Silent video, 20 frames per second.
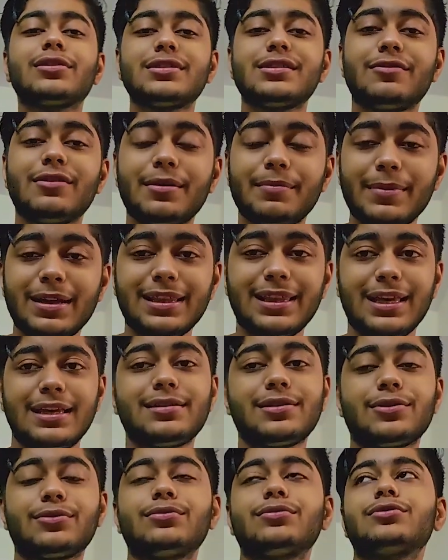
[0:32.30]
का जवाब मैं दे
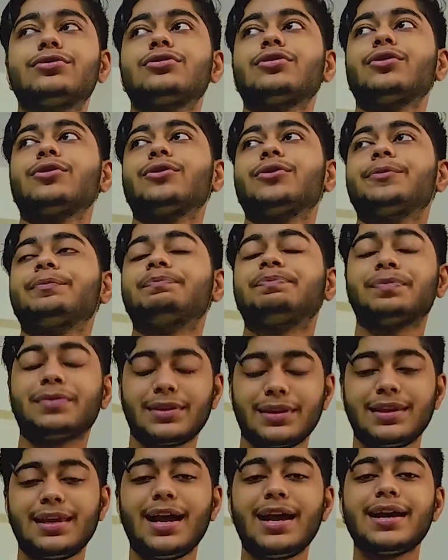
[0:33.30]
सकूँ सो
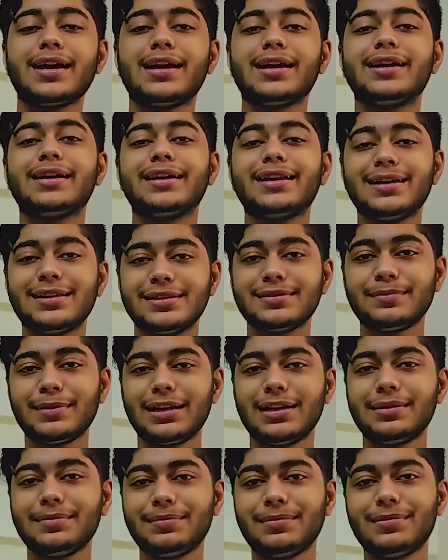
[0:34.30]
या हेरिटेज
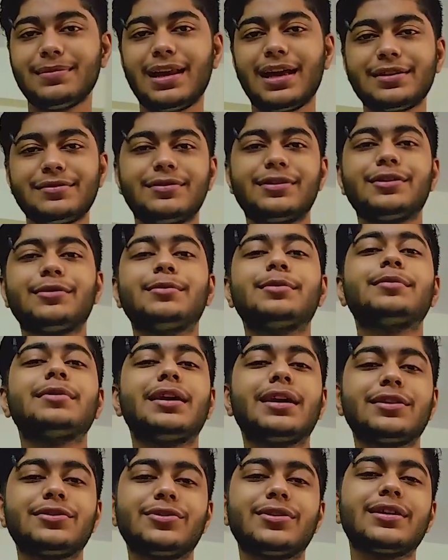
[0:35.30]
मैंने लास्ट वीडियो में भी
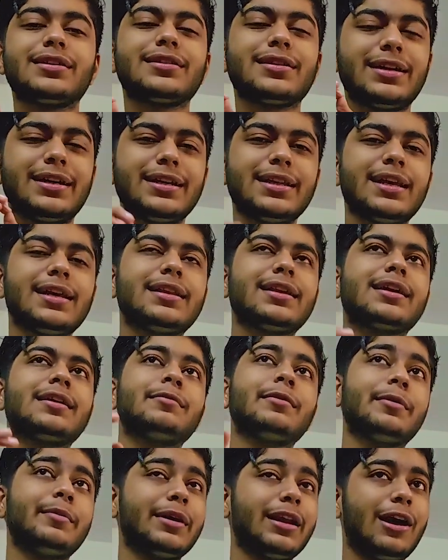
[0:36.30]
एक छोटा सा हिंट दिया था कि
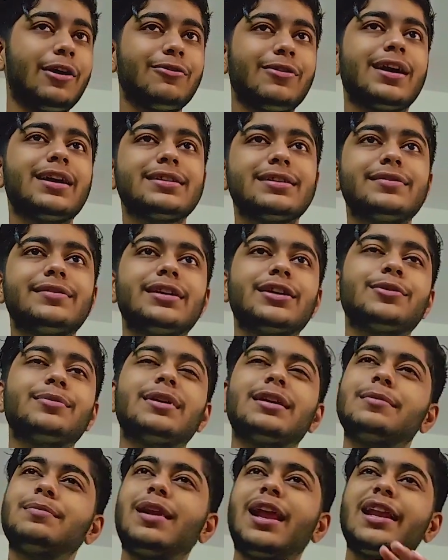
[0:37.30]
मैं बनाऊंगा ऐसी वीडियो
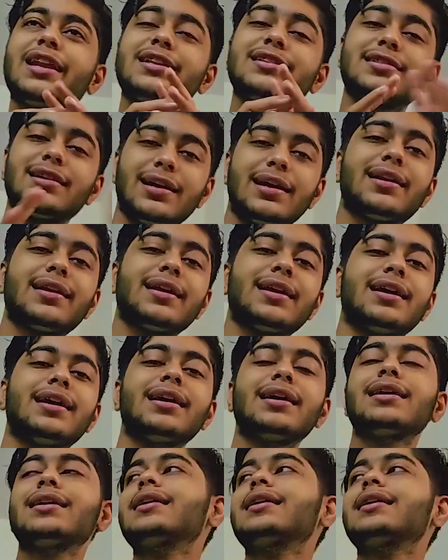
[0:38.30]
मेरी प्लानिंग चल रही है